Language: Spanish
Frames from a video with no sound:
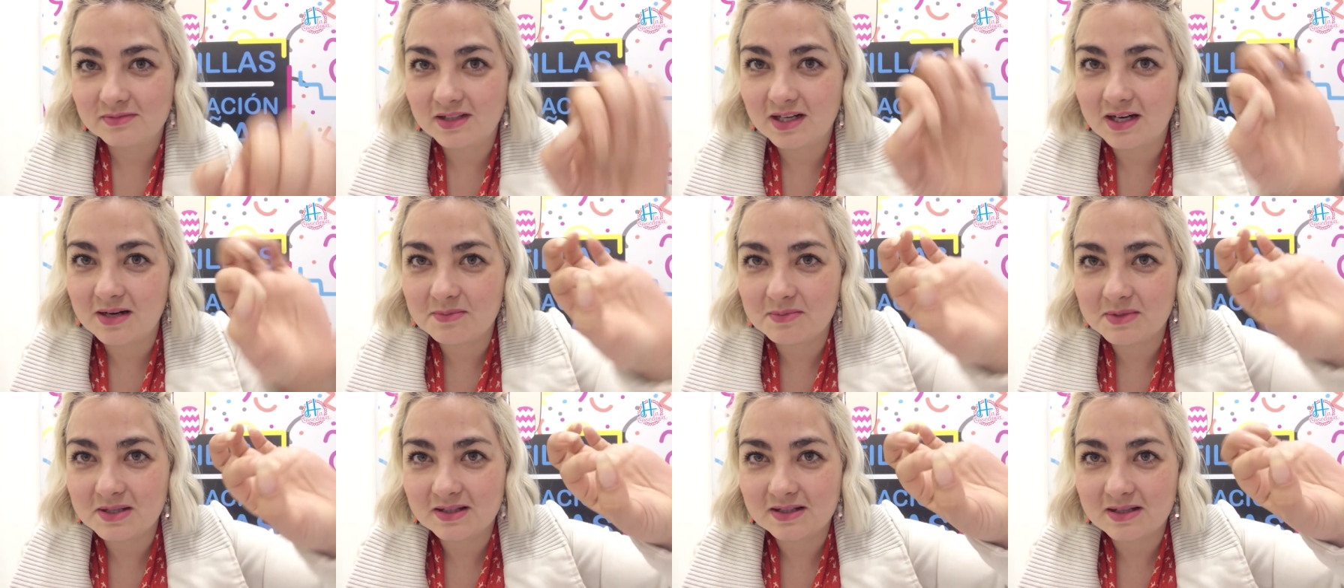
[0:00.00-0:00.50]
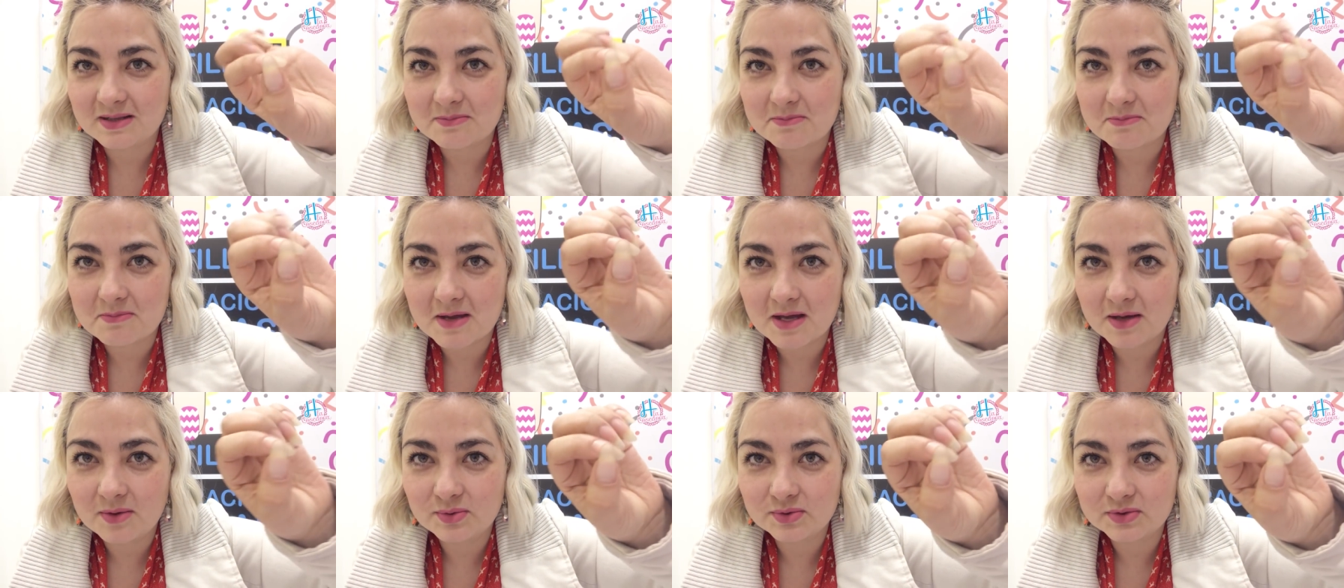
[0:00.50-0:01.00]
realmente
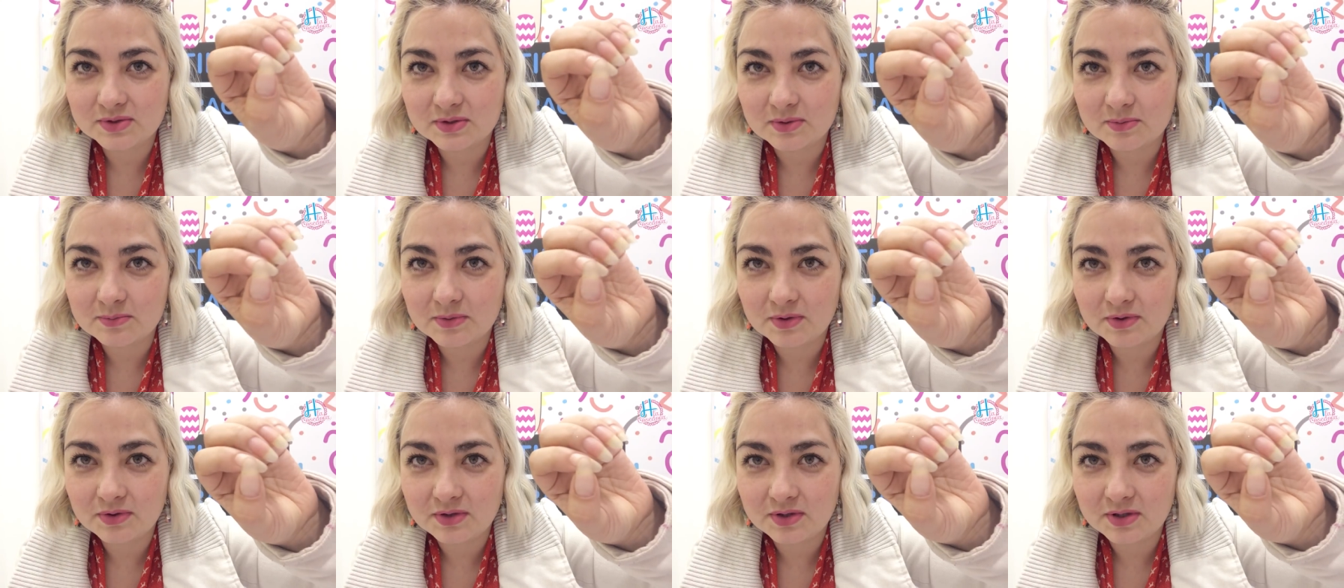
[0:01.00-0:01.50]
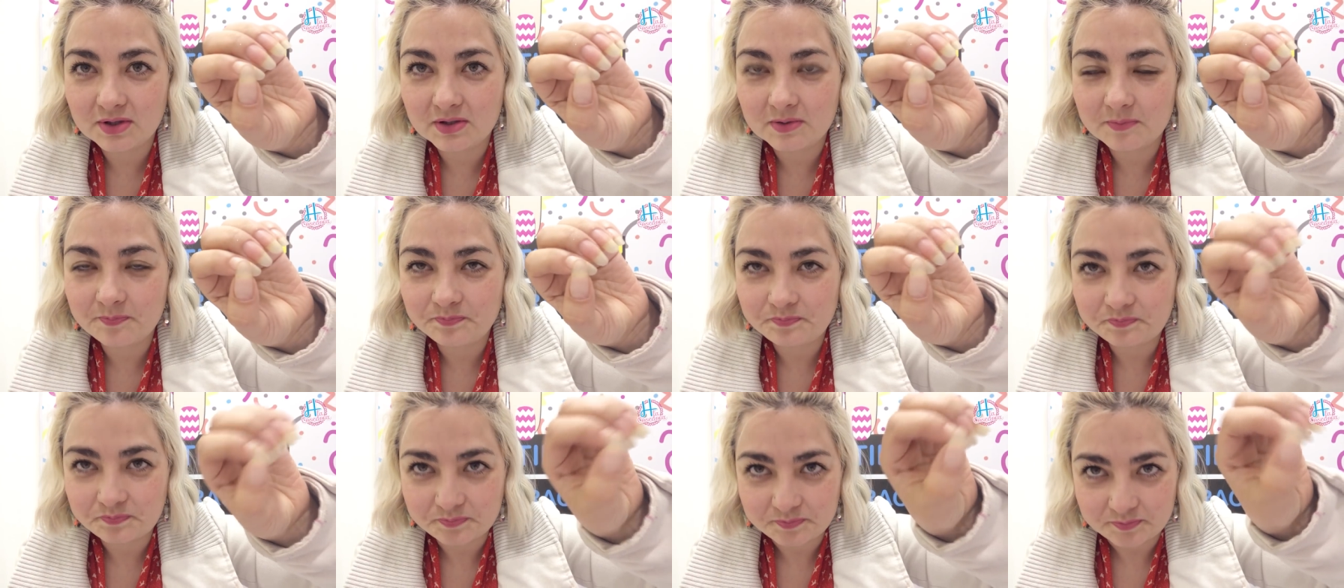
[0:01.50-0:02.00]
me gusta un
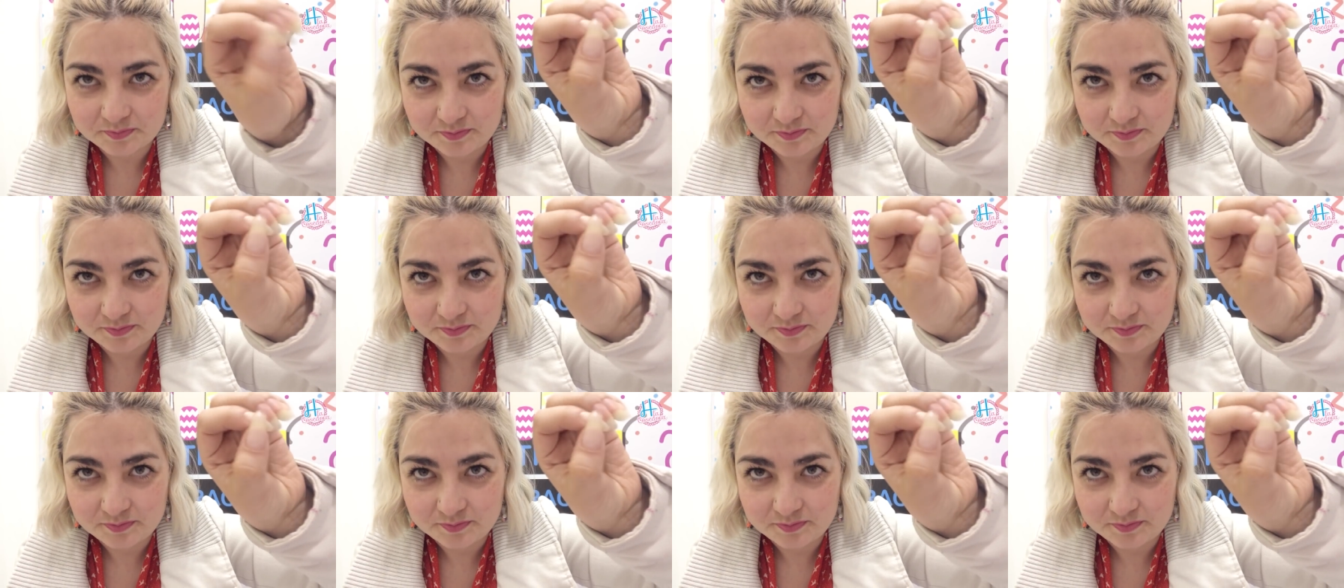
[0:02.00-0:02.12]
montón,